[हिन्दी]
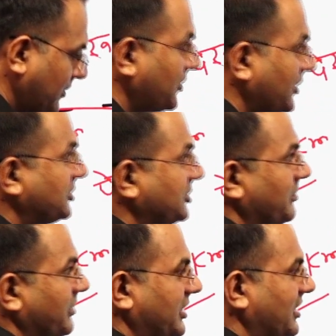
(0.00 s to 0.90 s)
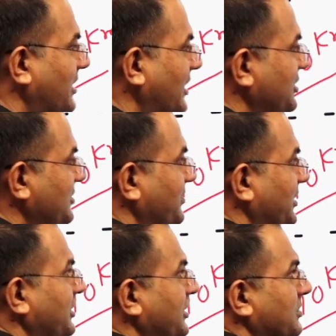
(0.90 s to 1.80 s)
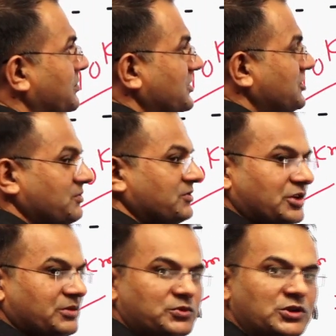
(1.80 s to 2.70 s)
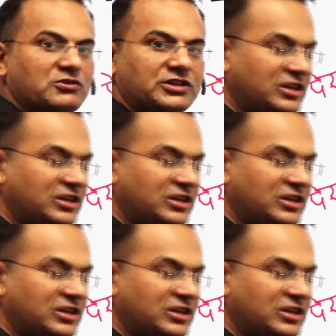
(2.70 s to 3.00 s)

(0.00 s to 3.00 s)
दक्षिण अमेरिका महाद्वीप में पश्चिम से पूर्व की